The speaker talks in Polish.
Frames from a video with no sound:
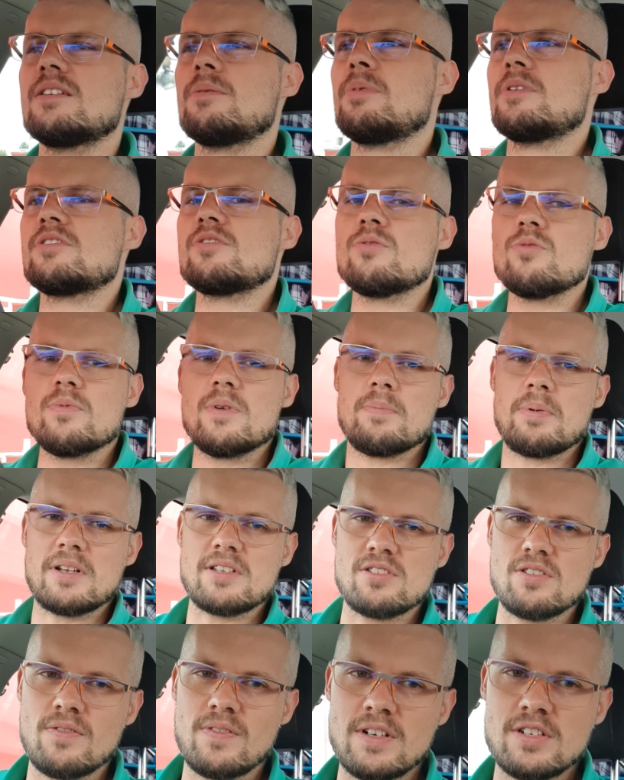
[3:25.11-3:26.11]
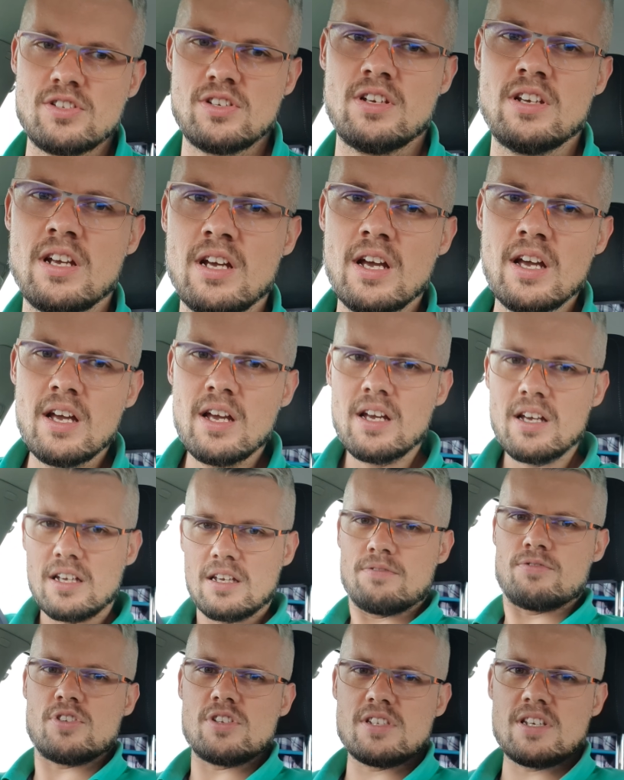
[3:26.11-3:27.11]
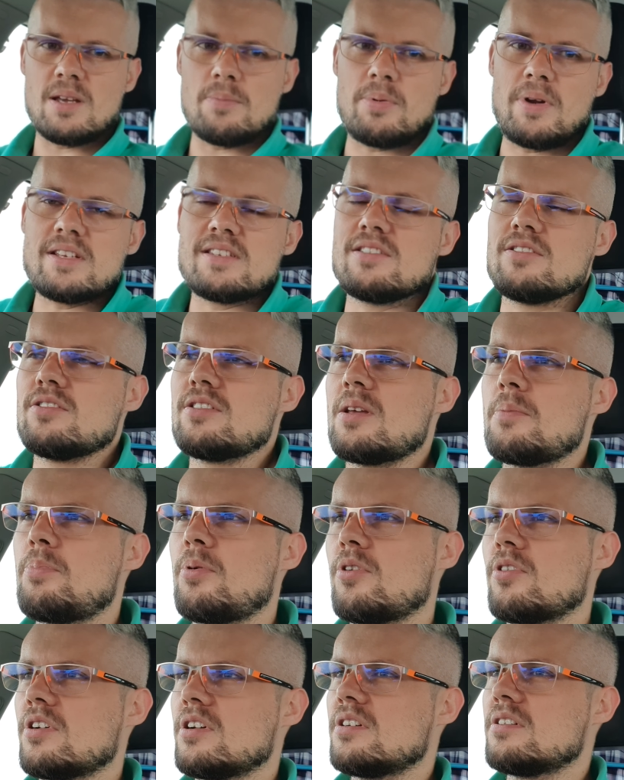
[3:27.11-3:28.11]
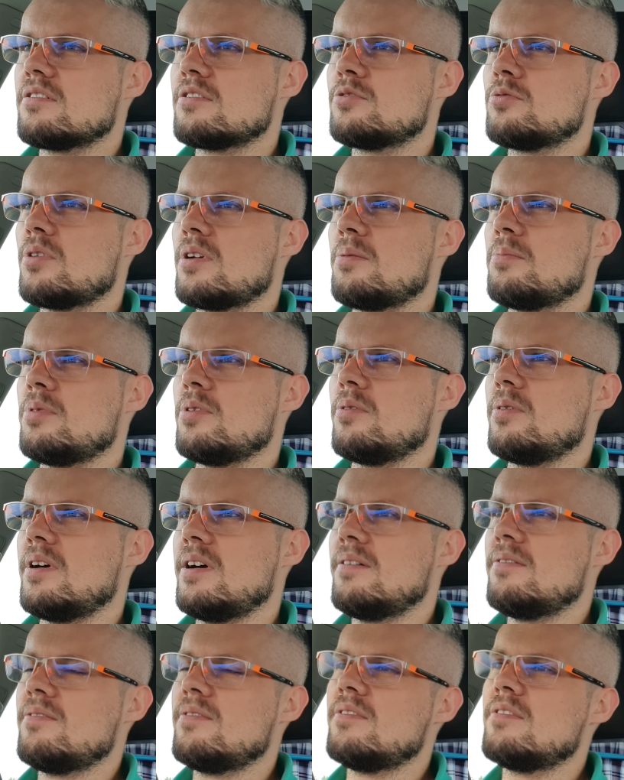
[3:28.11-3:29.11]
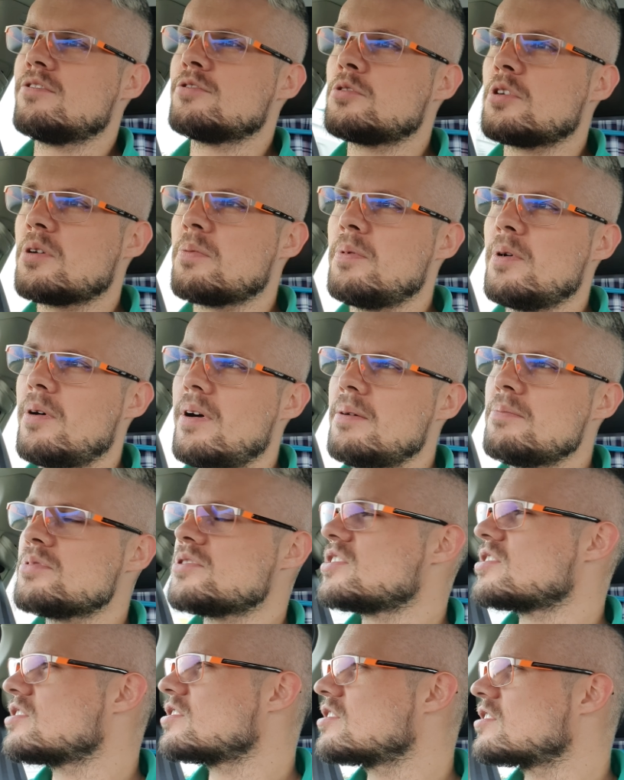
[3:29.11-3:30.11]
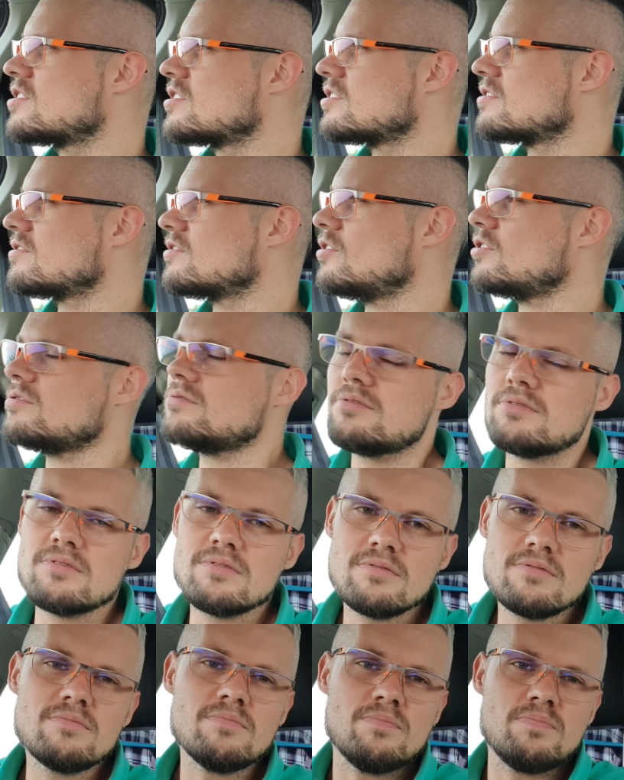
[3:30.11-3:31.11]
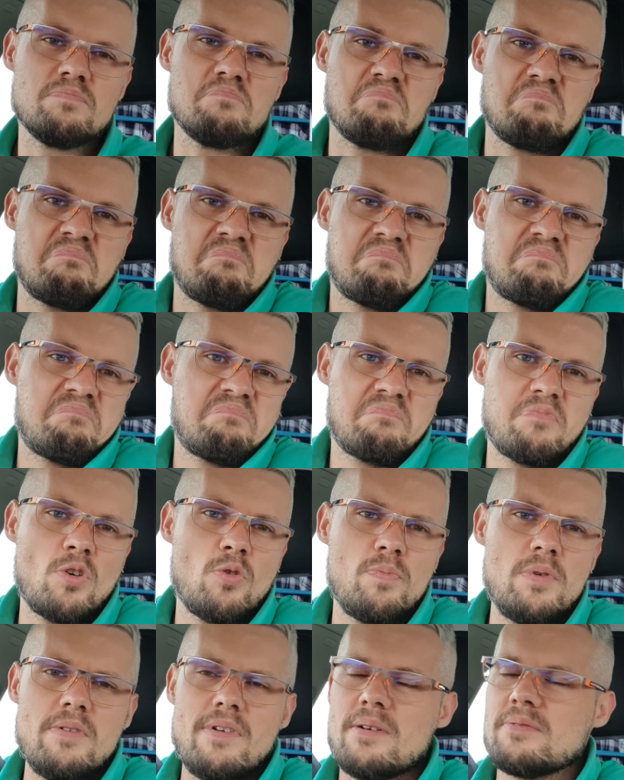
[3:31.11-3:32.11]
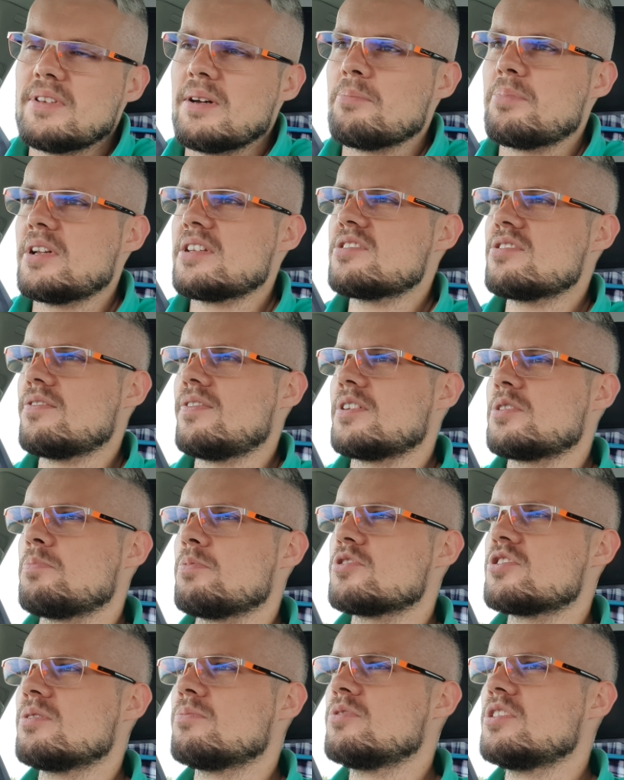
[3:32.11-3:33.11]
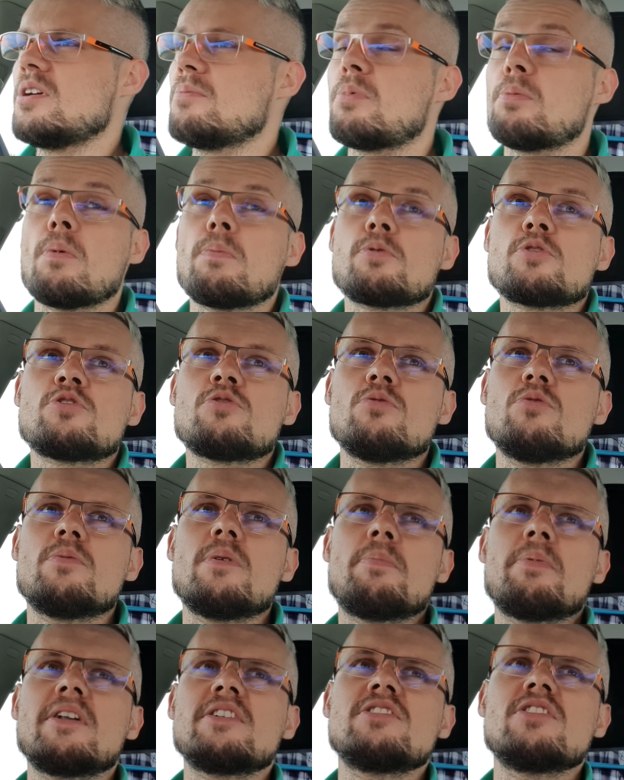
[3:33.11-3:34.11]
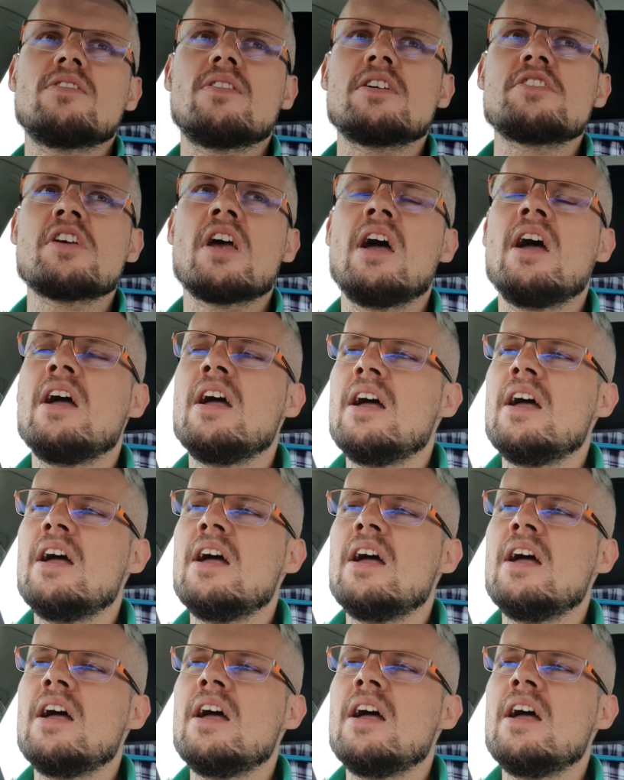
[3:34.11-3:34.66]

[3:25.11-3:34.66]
Ja bardzo lubię pracować i, i wszystkie prace do tej pory, które byłem, w których byłem, no, lubiłem tam pracować, bo czemu nie, bo po prostu lubię pracować.